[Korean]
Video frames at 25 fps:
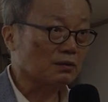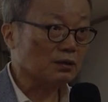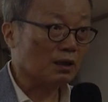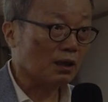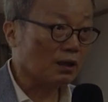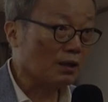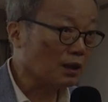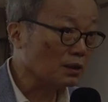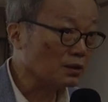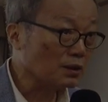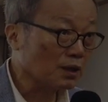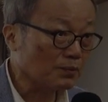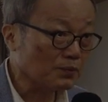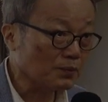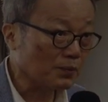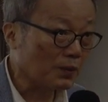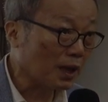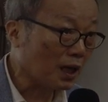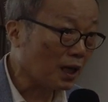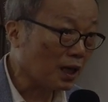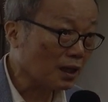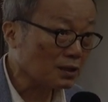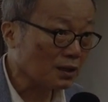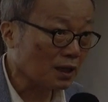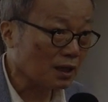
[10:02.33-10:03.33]
한참
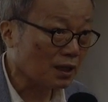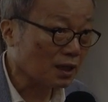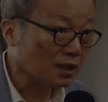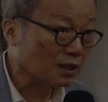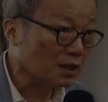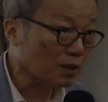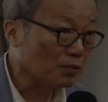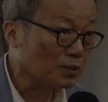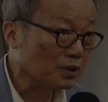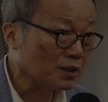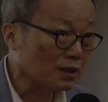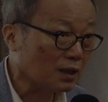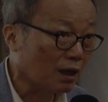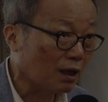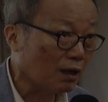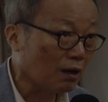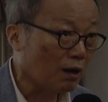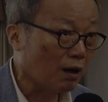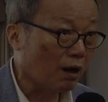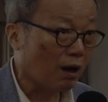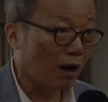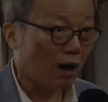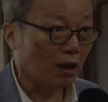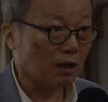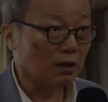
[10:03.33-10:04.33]
막 따라가다
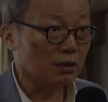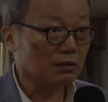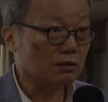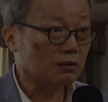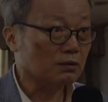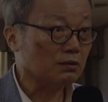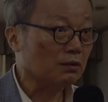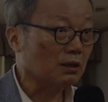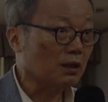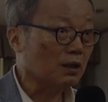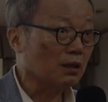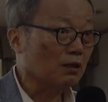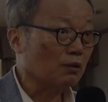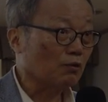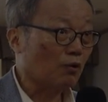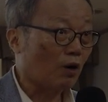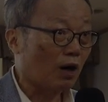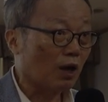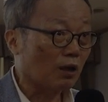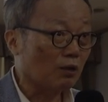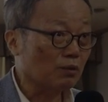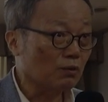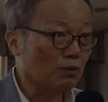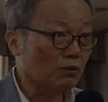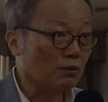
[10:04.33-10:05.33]
보니까 아 이거
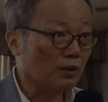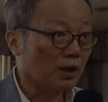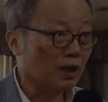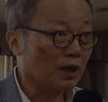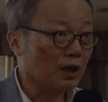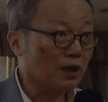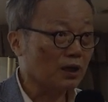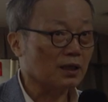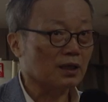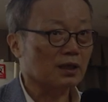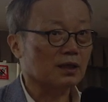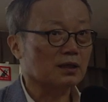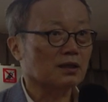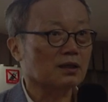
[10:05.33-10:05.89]
광고네.